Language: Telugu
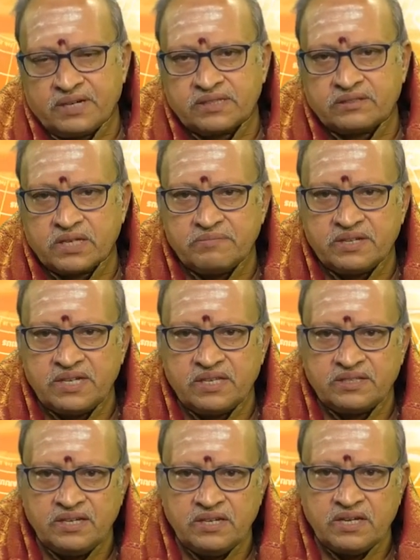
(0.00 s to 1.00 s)
మంత్రం
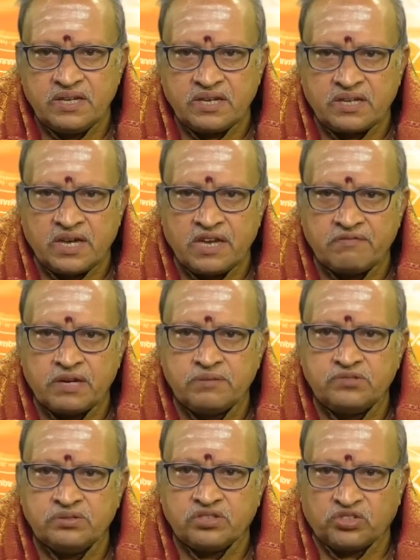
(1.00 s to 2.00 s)
అనేది
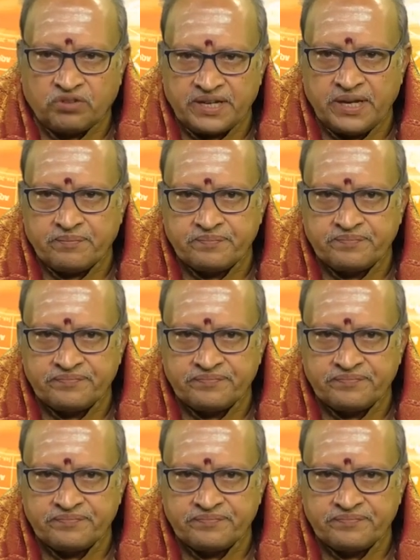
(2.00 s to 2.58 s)
కేవలము ధ్వని